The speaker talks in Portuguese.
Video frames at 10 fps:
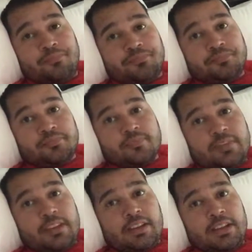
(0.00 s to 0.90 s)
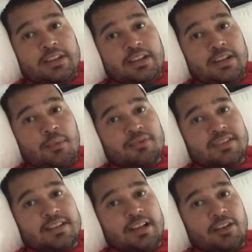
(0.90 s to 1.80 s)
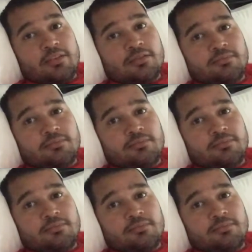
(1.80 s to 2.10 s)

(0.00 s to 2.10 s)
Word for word: Eca. E limão siciliano.